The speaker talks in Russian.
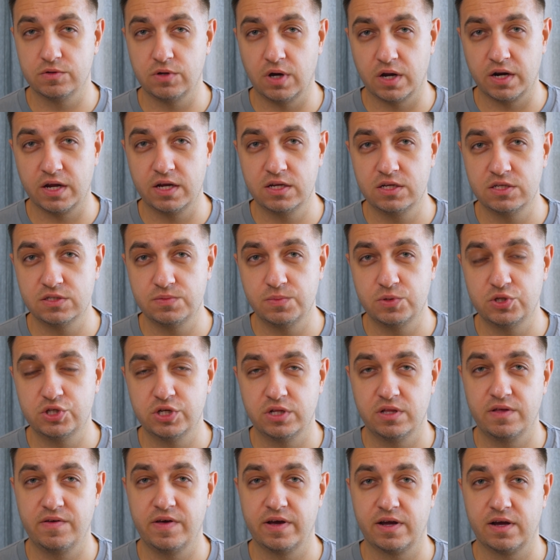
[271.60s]
организме
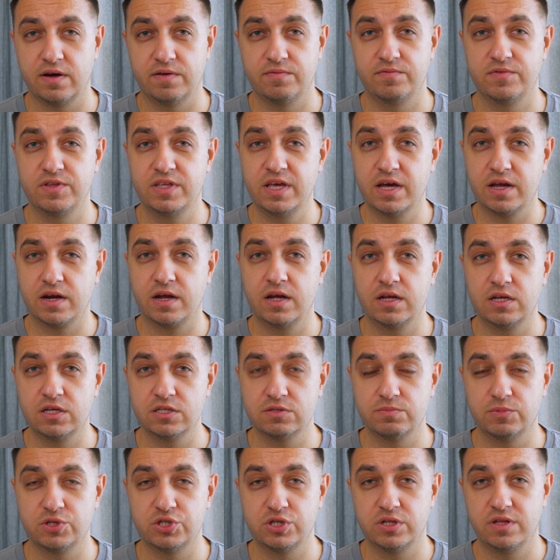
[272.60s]
человека. Вне
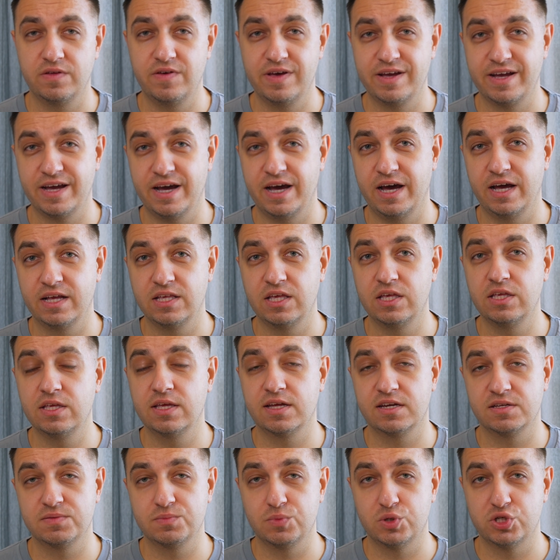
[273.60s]
организма человека они
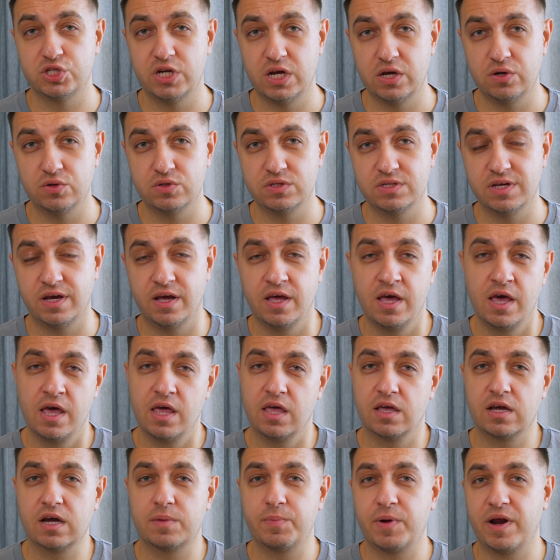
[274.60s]
не размножаются
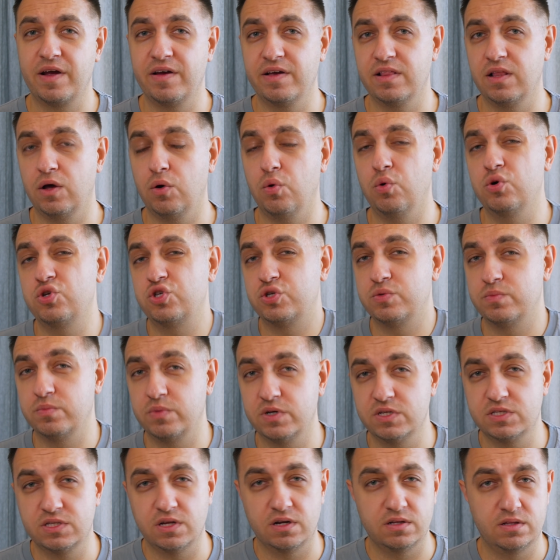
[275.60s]
и, как правило, очень
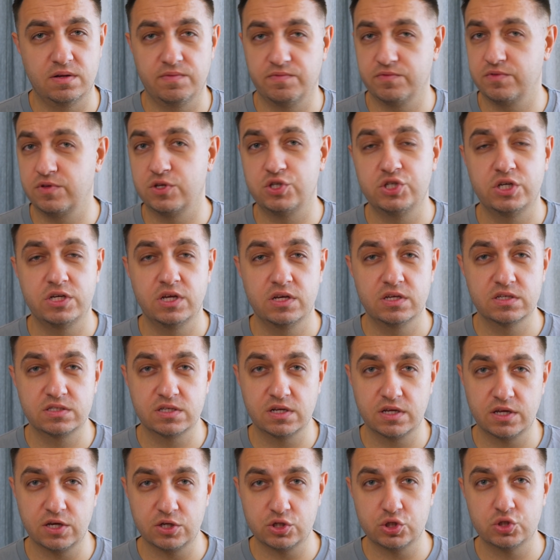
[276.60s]
быстро, там, в течение
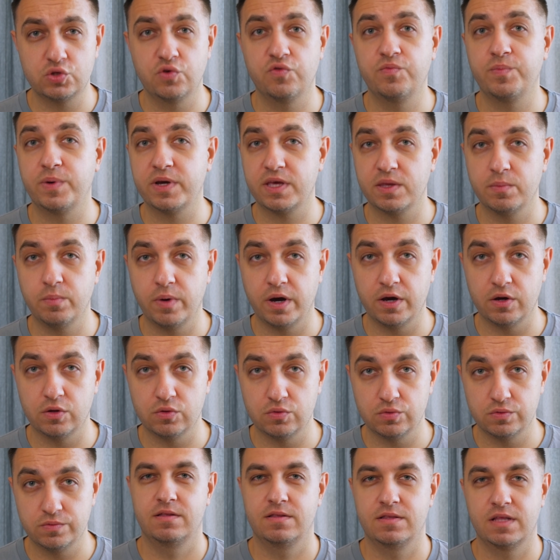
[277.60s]
нескольких часов
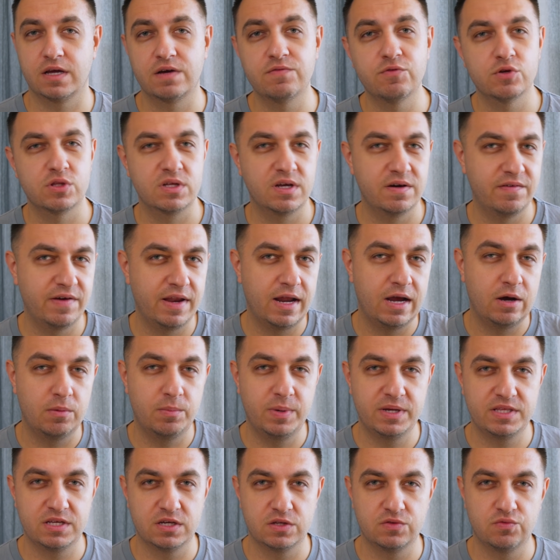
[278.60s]
погибают. Так вот, говоря
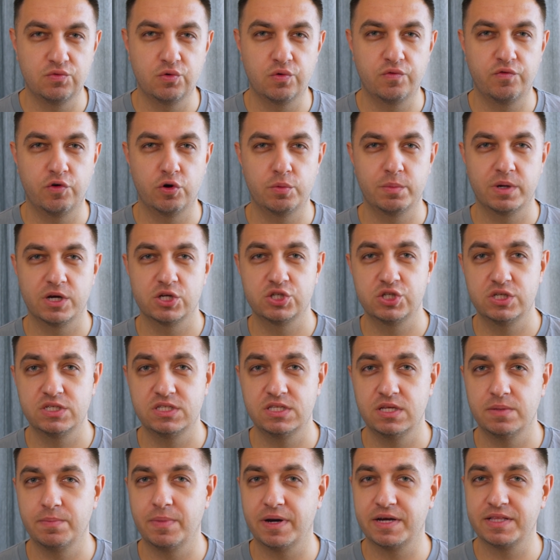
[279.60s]
об этих двух формах
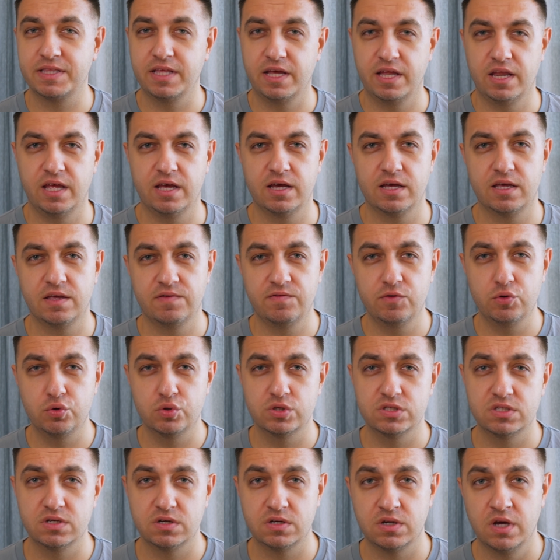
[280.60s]
жизни, бактериях и
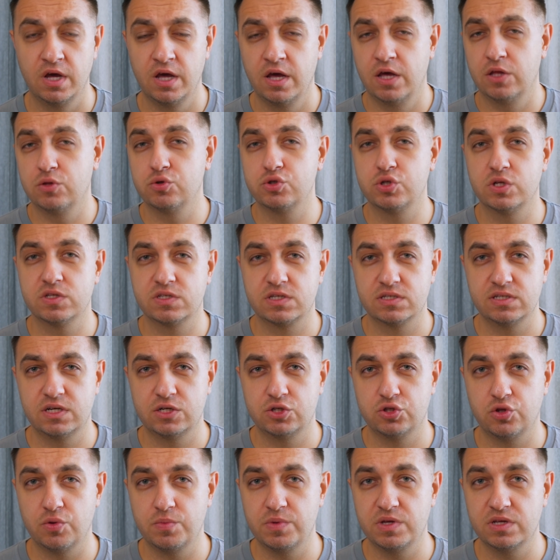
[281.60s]
вирусах, нужно сказать,
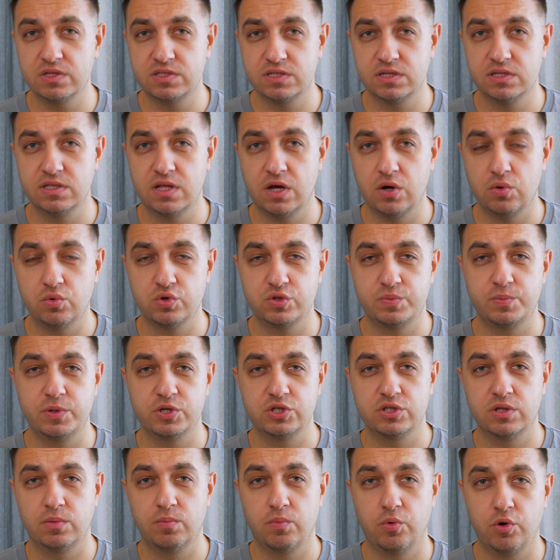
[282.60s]
что медицина
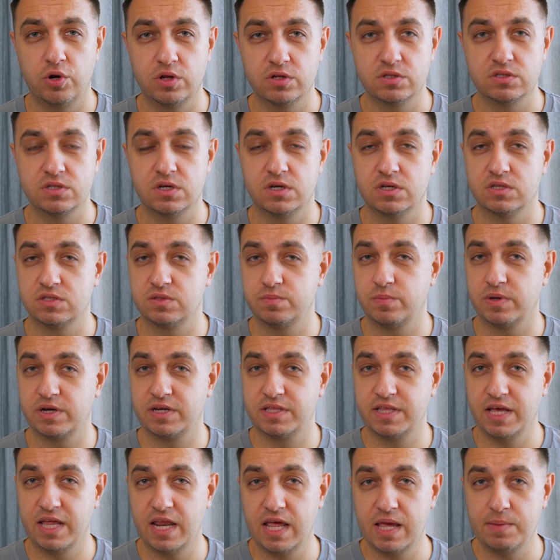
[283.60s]
успешно борется с
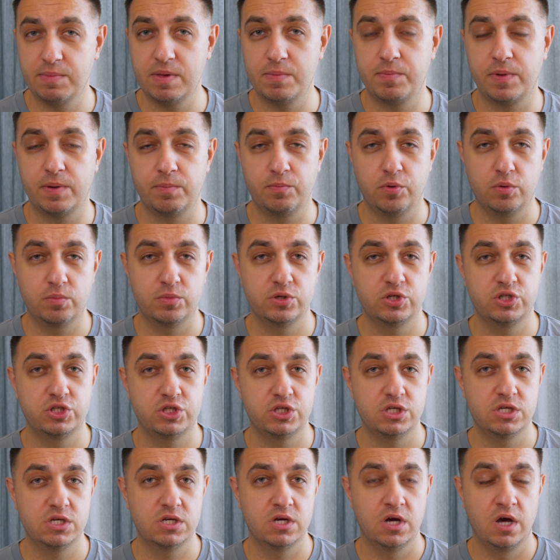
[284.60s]
бактериями при
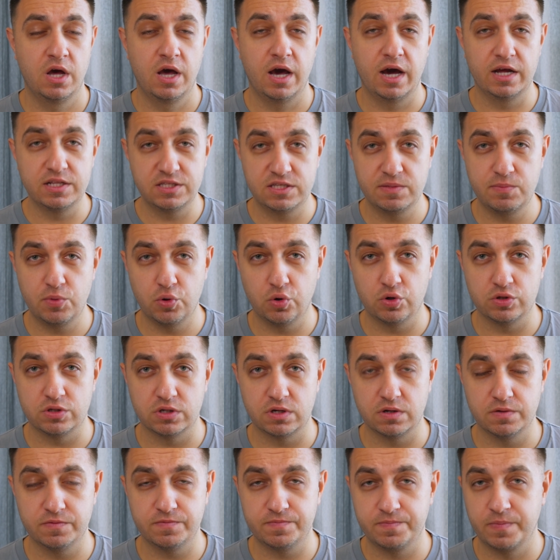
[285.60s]
помощи
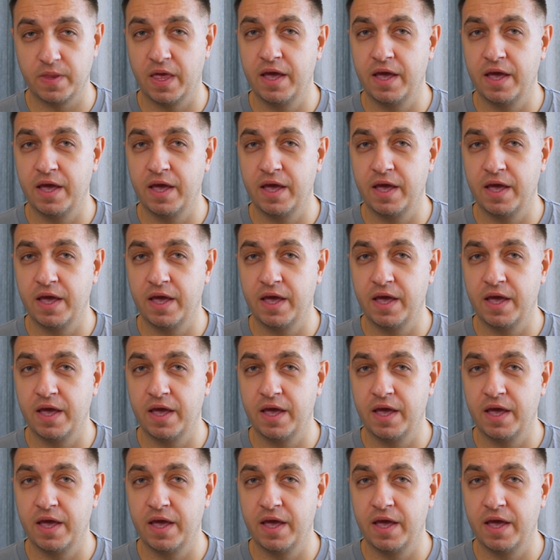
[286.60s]
антибиотиков.